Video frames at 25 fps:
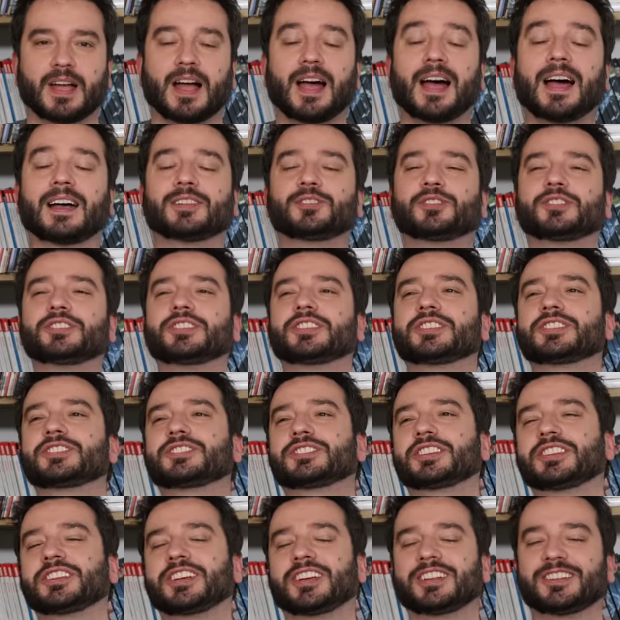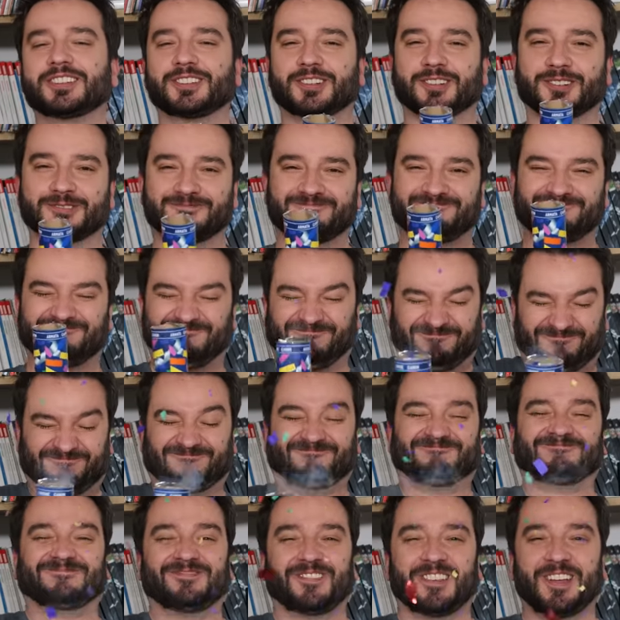A, no i jeszcze jedno.
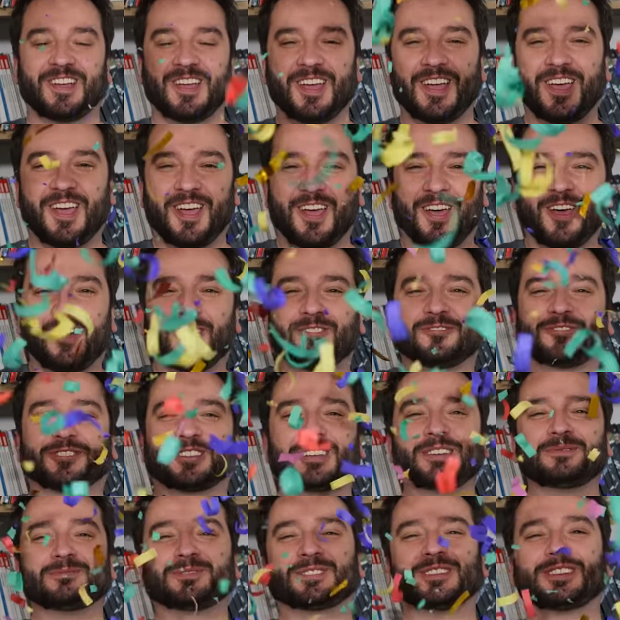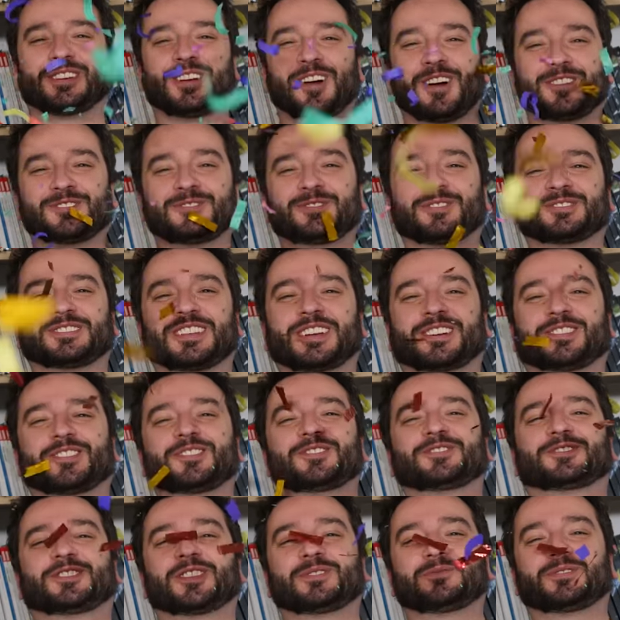W tym tygodniu
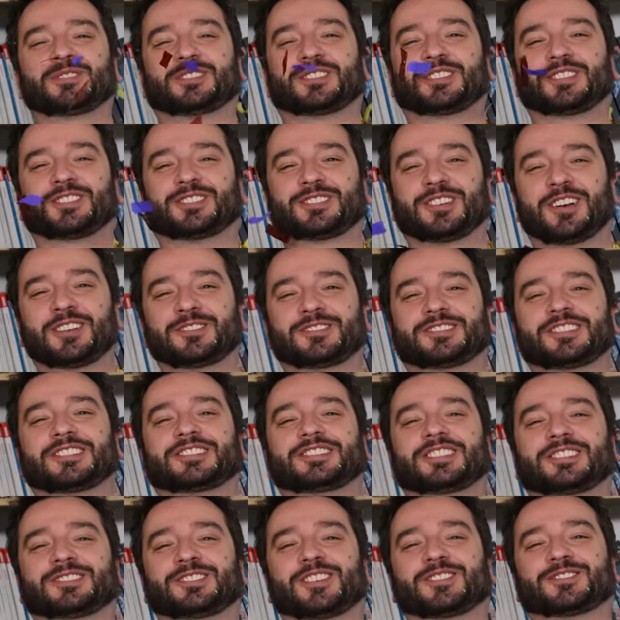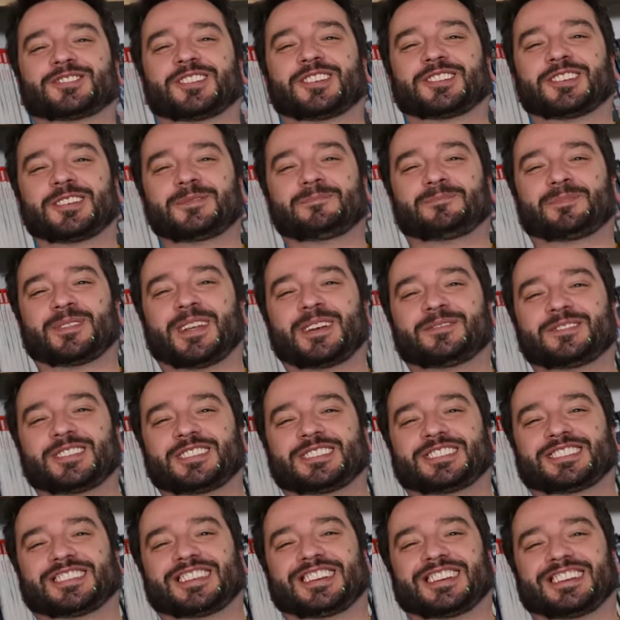zakończyły się rządy Zjednoczonej
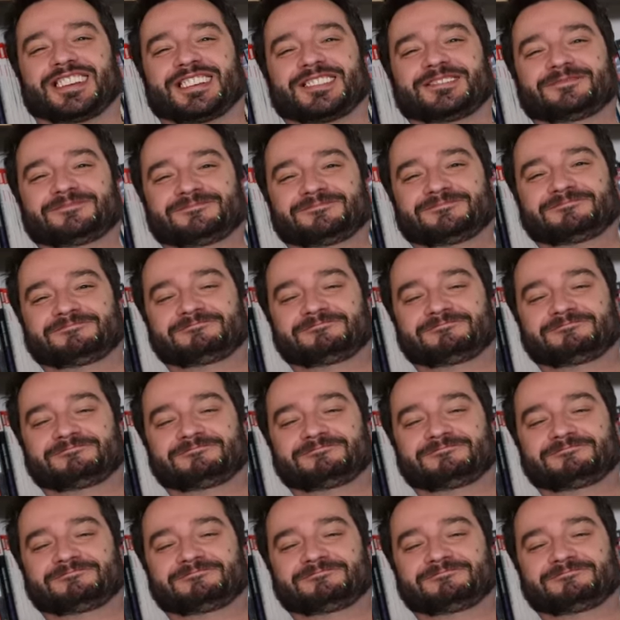Prawicy.